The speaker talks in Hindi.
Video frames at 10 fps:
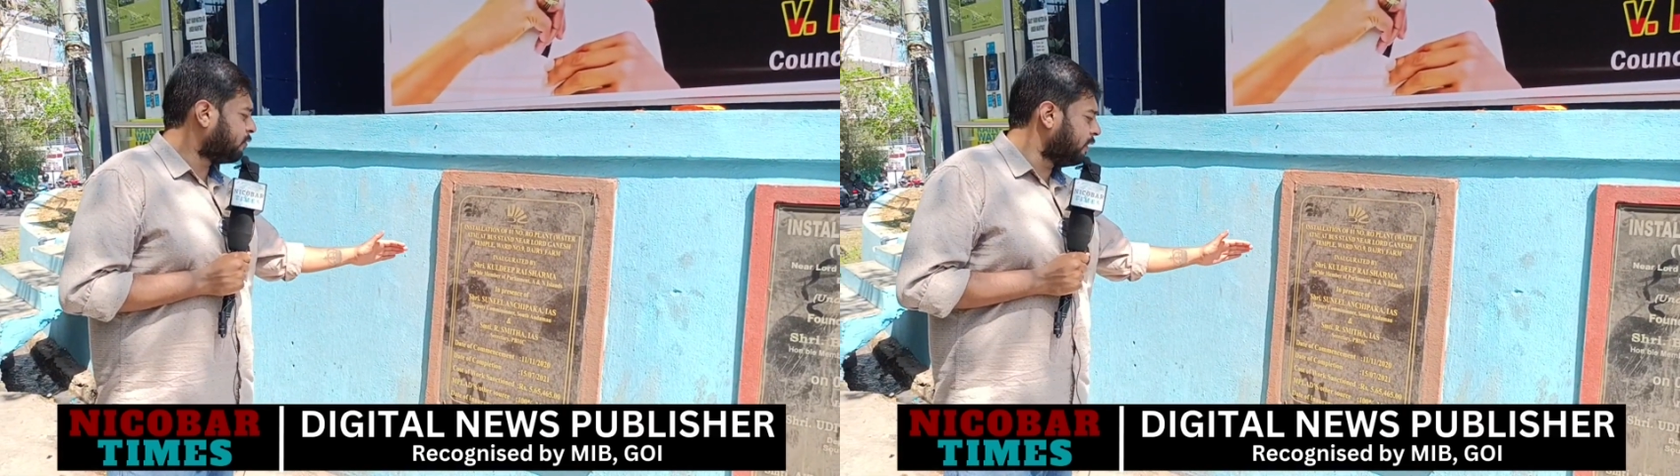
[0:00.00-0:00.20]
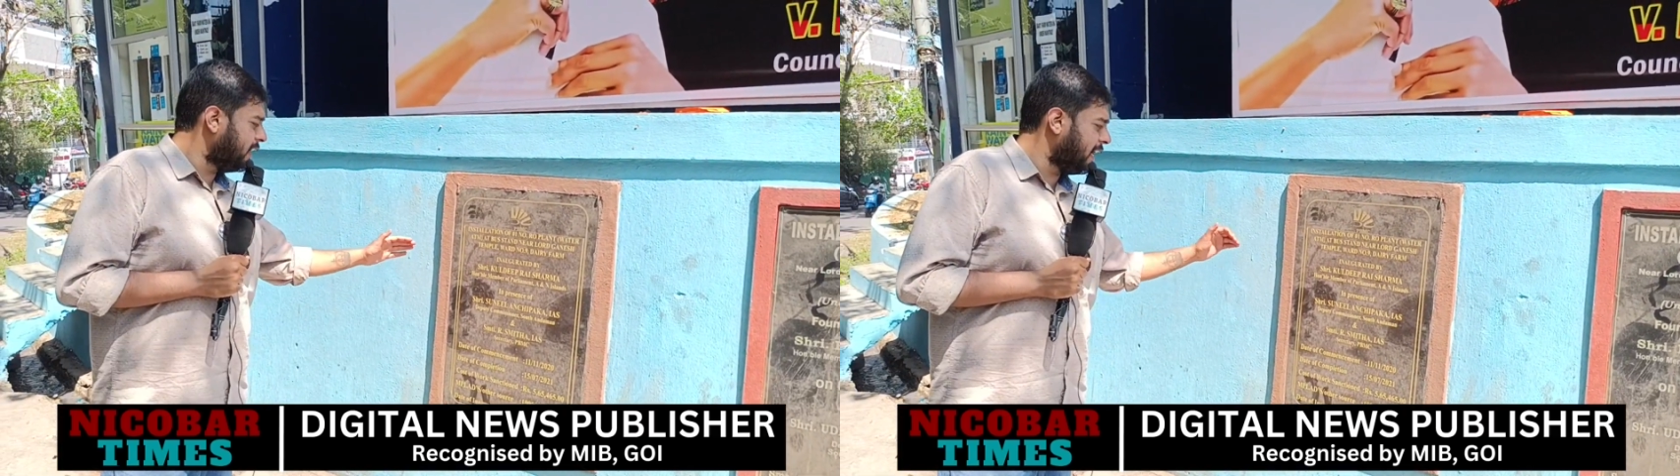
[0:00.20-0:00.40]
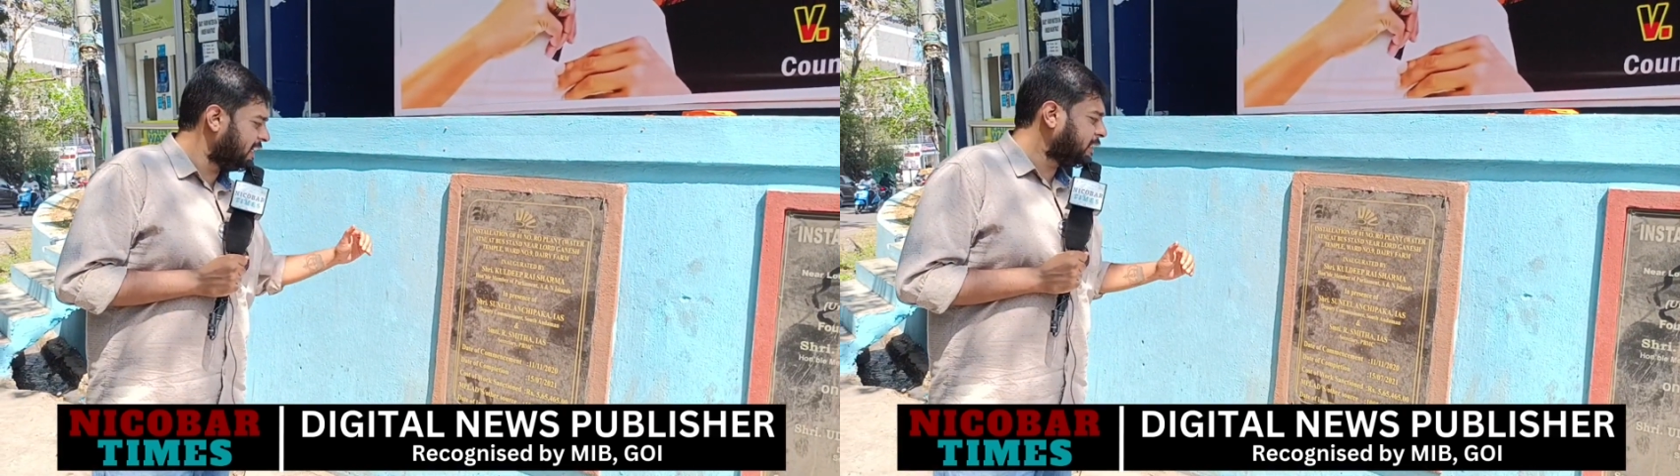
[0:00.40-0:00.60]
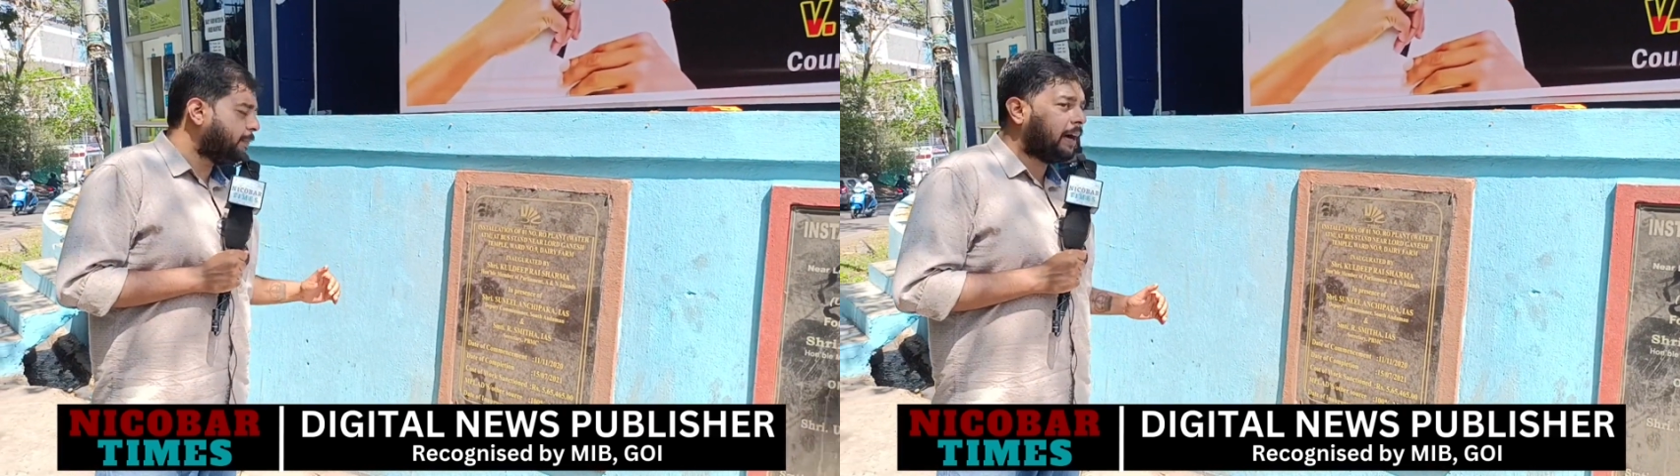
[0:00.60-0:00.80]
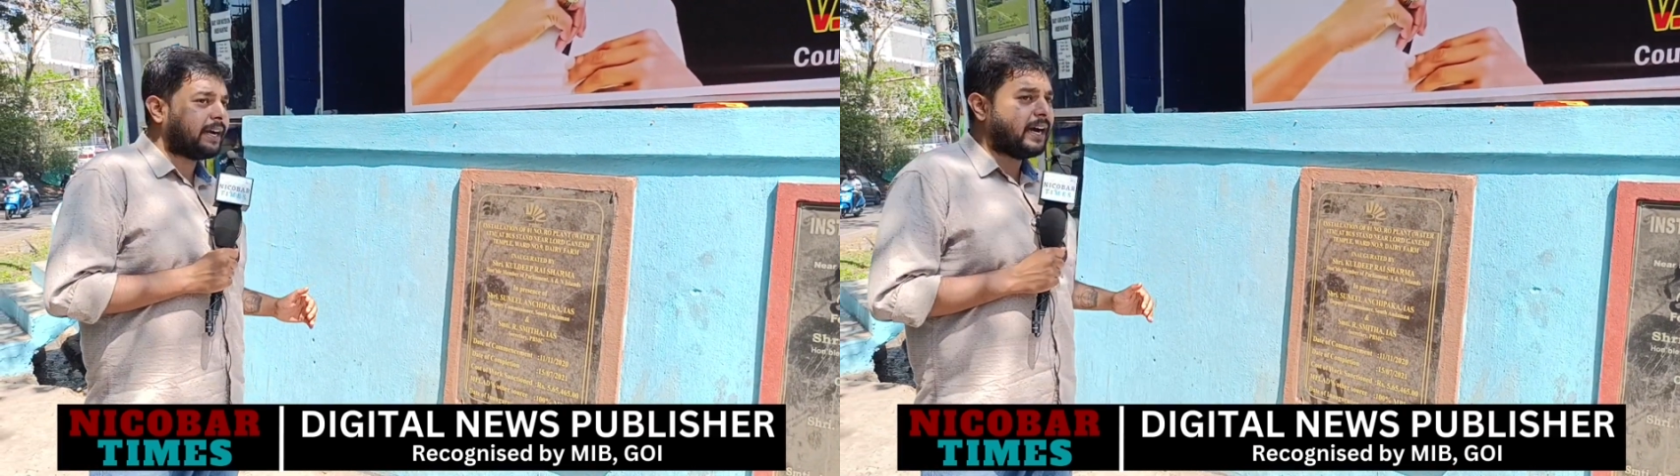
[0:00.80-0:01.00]
सुनील
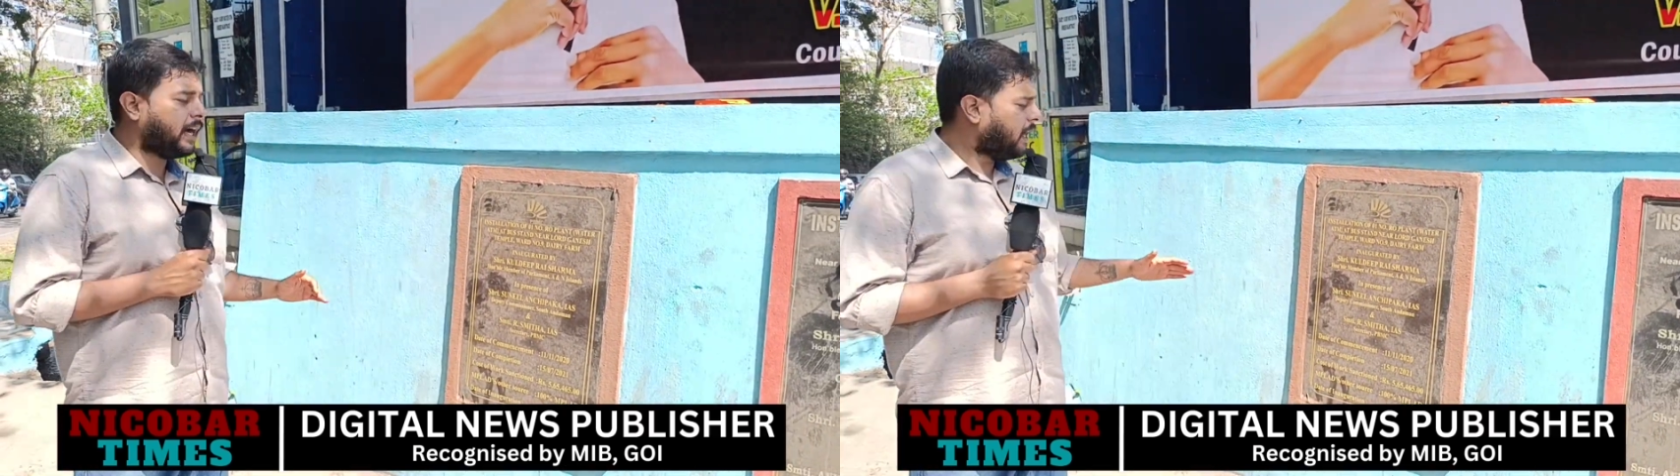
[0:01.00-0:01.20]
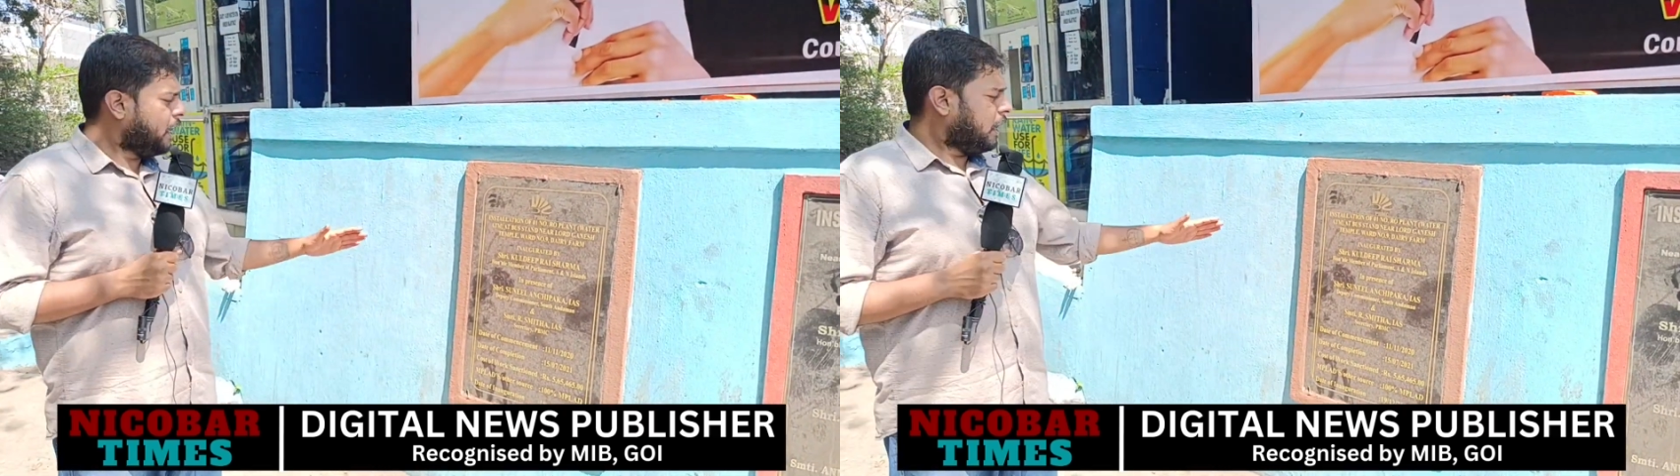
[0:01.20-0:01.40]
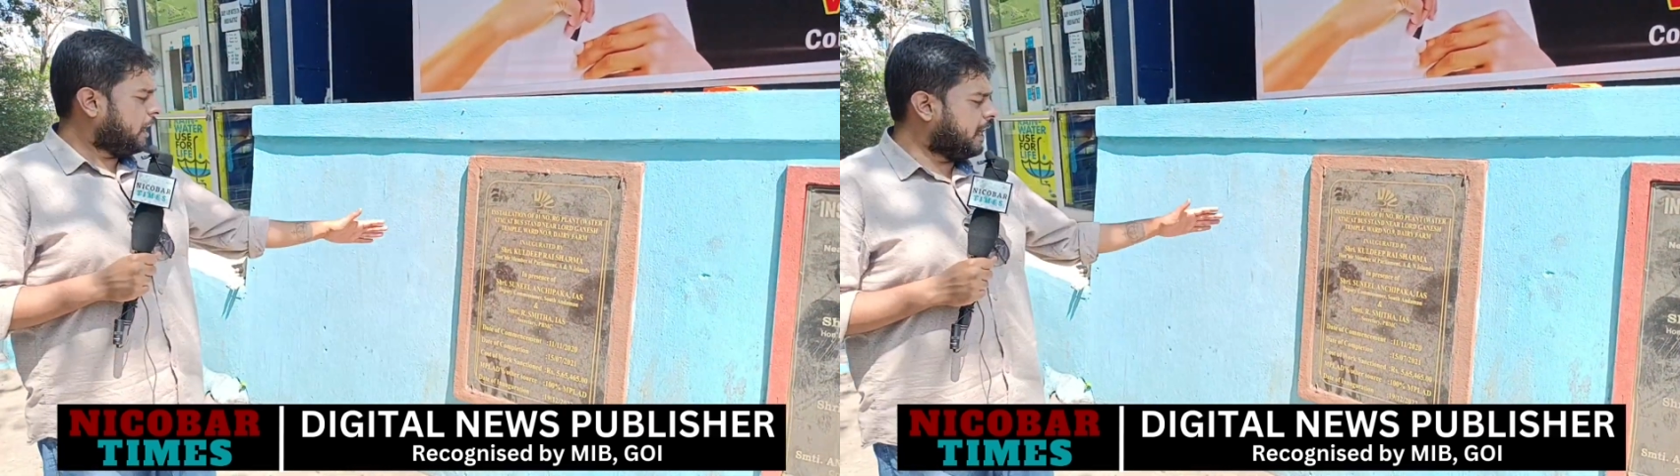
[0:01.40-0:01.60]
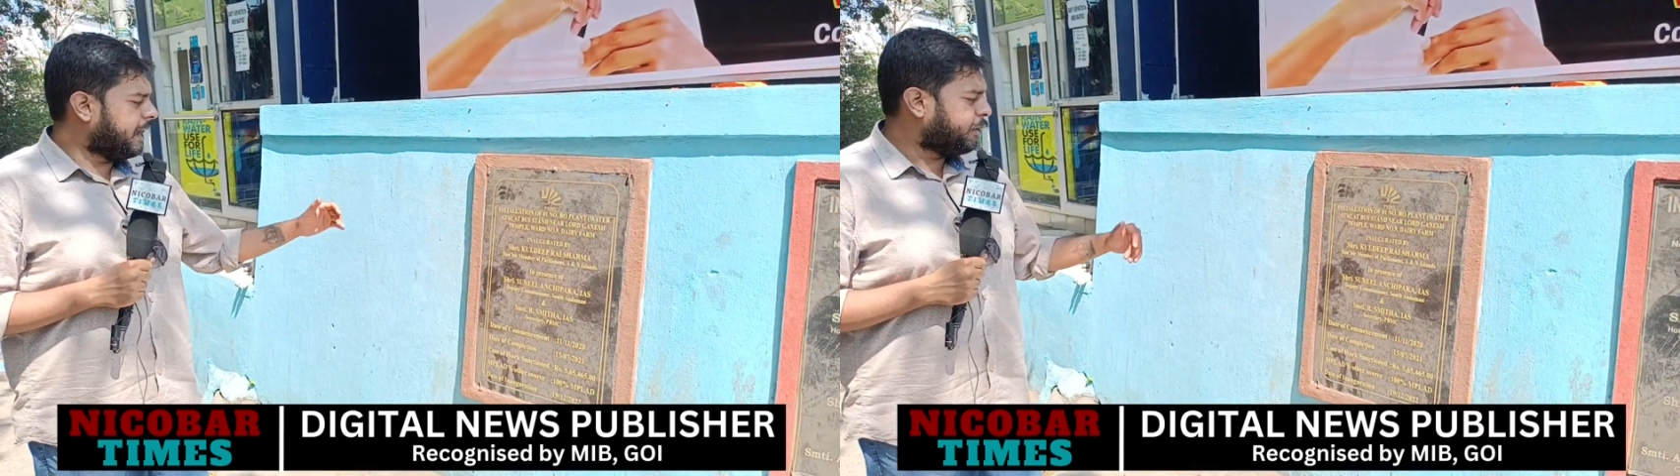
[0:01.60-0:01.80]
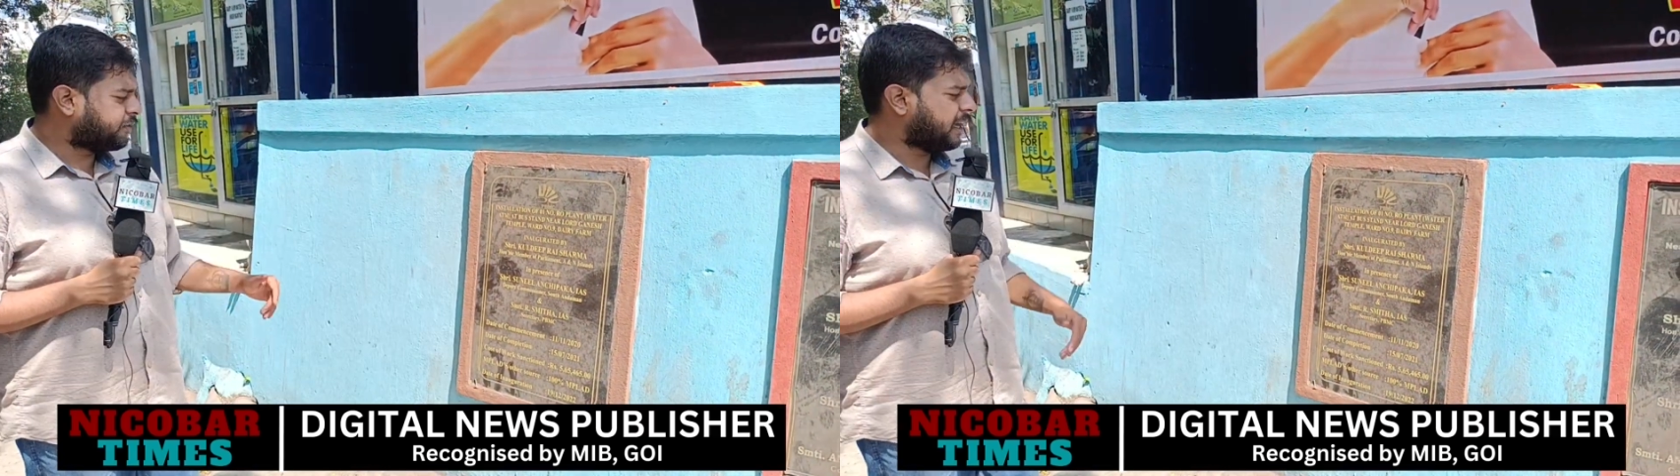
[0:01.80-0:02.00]
आंचिपा
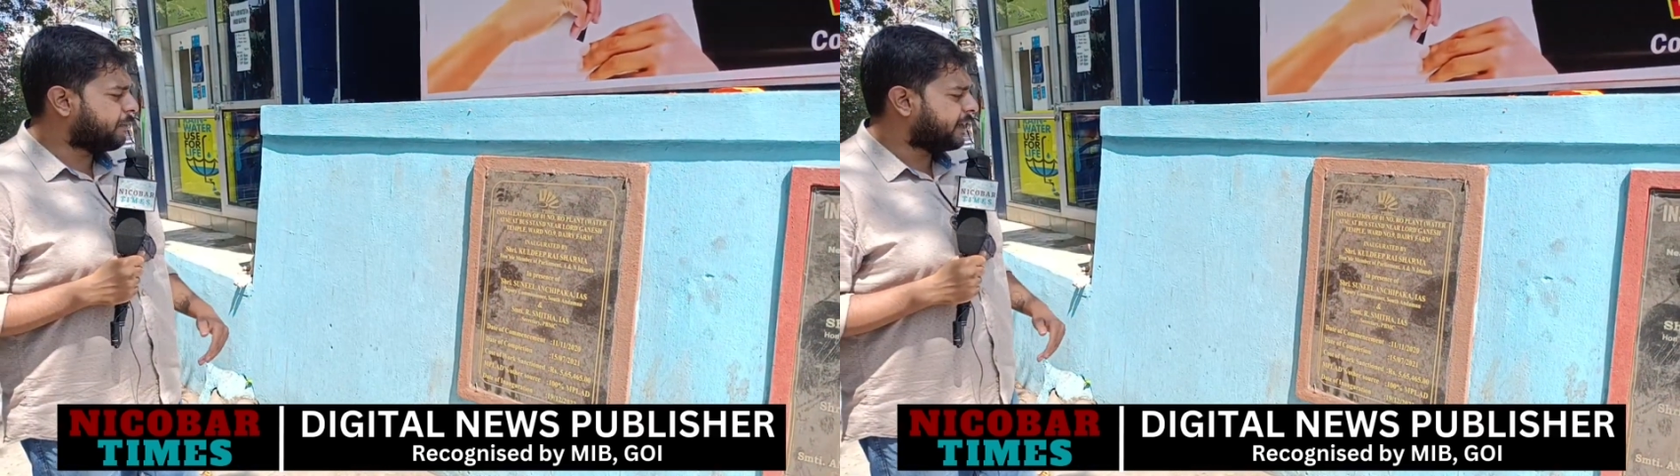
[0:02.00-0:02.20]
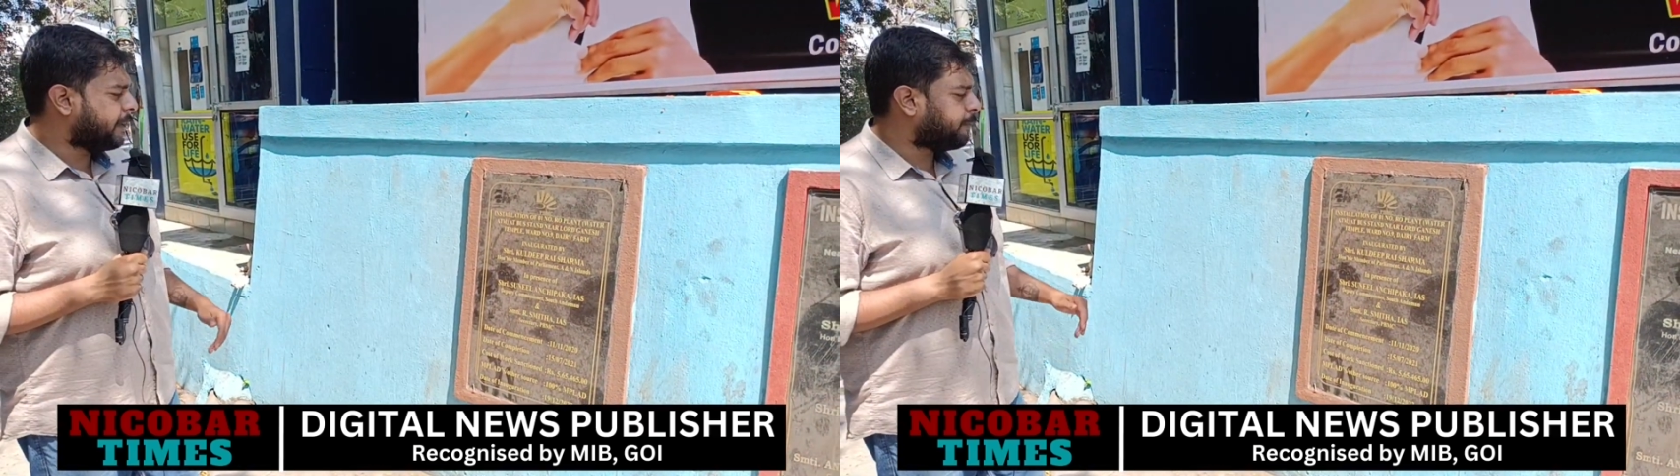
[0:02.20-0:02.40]
का उस टाइम के